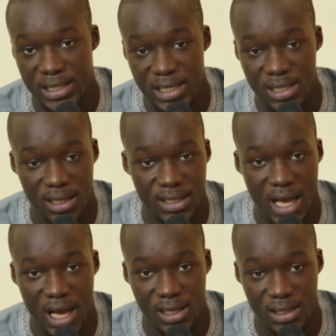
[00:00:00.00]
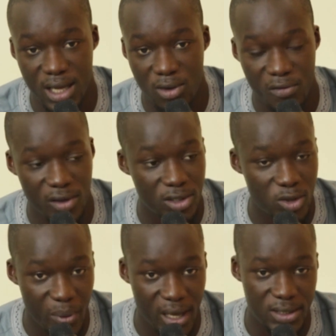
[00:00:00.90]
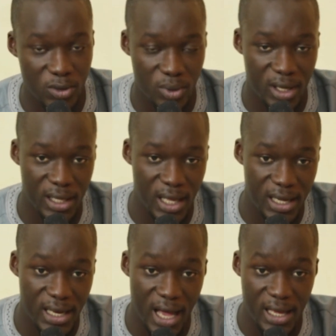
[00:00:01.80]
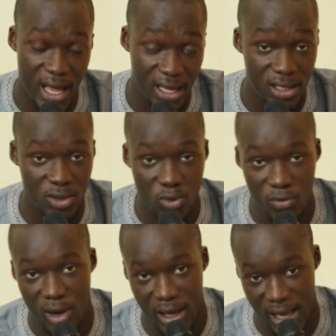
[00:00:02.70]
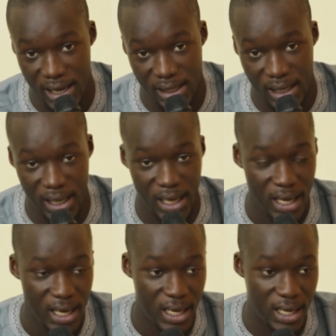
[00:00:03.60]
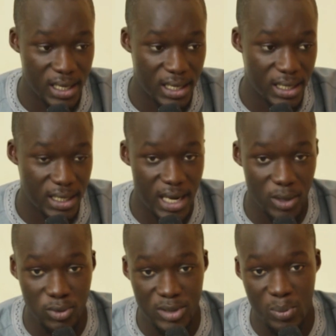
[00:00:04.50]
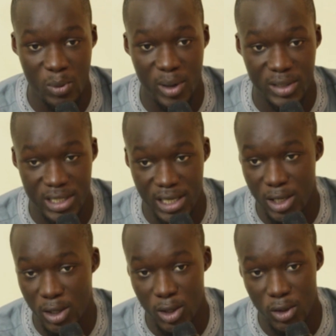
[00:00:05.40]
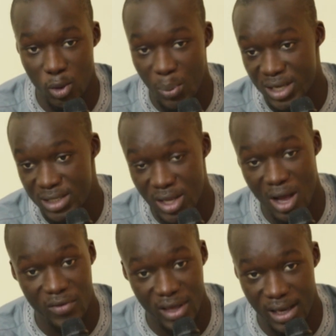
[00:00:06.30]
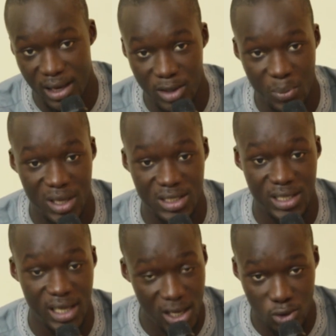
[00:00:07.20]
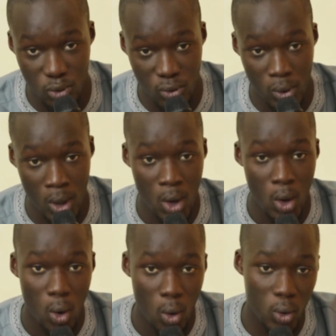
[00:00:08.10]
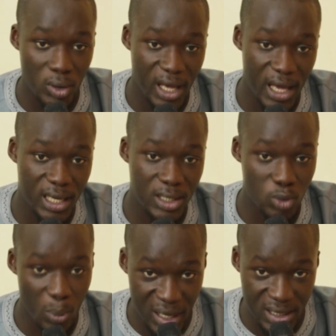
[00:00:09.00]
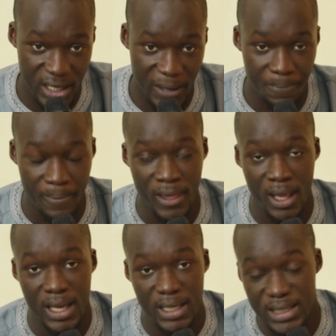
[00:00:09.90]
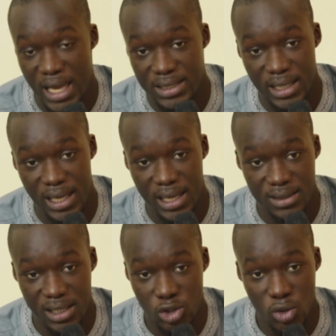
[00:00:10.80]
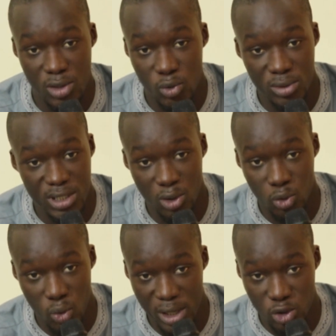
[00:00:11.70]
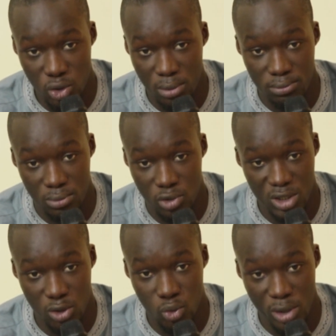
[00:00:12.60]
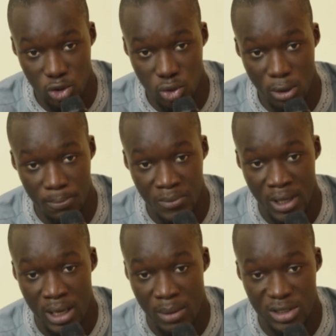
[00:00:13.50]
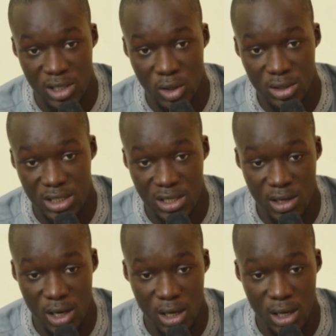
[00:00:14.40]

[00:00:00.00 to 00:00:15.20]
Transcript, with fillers: dit dans sa, dans sa conférence de presse au Burkina, il n'a il a rien dit de nouveau en réalité. Euh, il a tout simplement dit que nos présidents africains ne président rien du tout. Au contraire, ils sont présidés. Ça, c'est des, choses que nous disons tous les jours. Nous disons tous les jours. Parce que si,